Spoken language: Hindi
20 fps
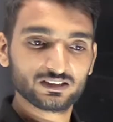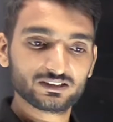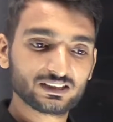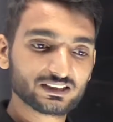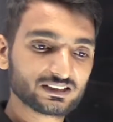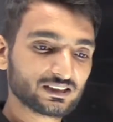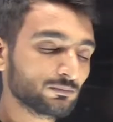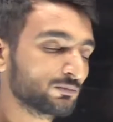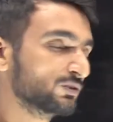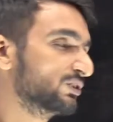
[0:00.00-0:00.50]

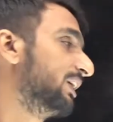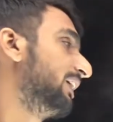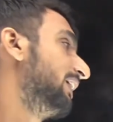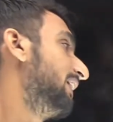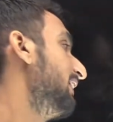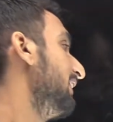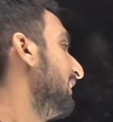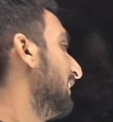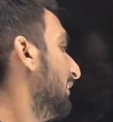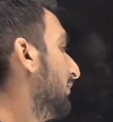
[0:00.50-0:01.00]
जैसे मुझे
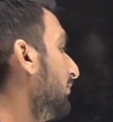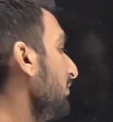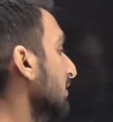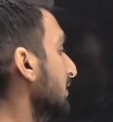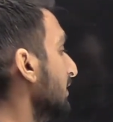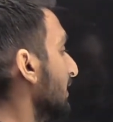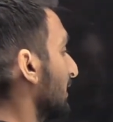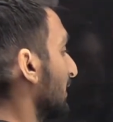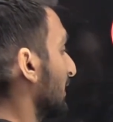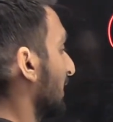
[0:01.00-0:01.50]
इलेवन
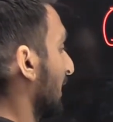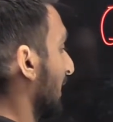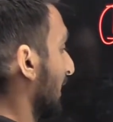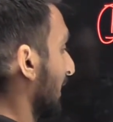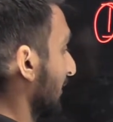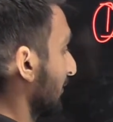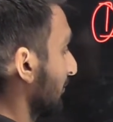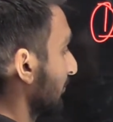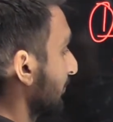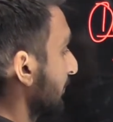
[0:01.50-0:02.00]
लिखना
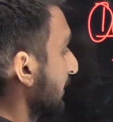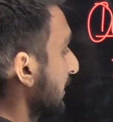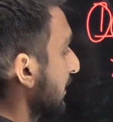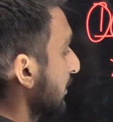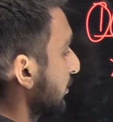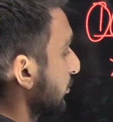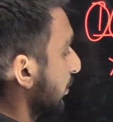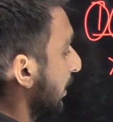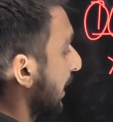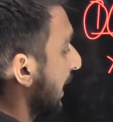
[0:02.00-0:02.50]
है
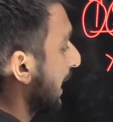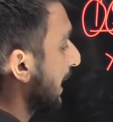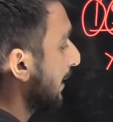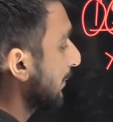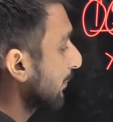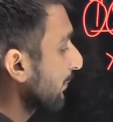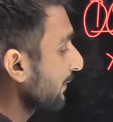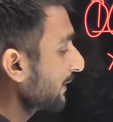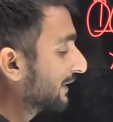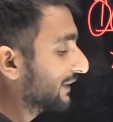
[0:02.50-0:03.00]
तो
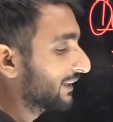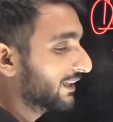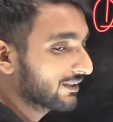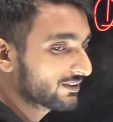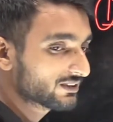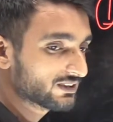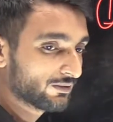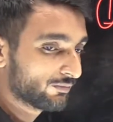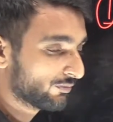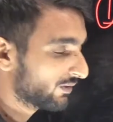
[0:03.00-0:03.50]
आप इधर
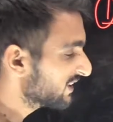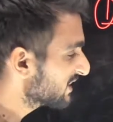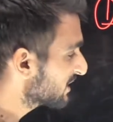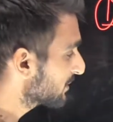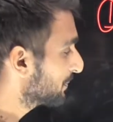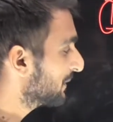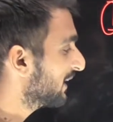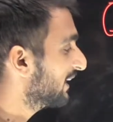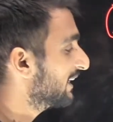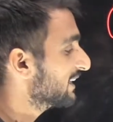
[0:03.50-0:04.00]
से वन
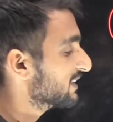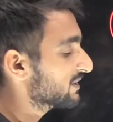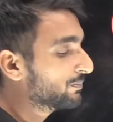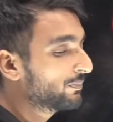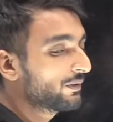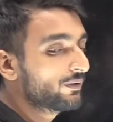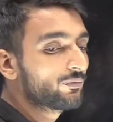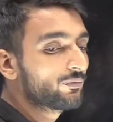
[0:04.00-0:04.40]
पैलेस पे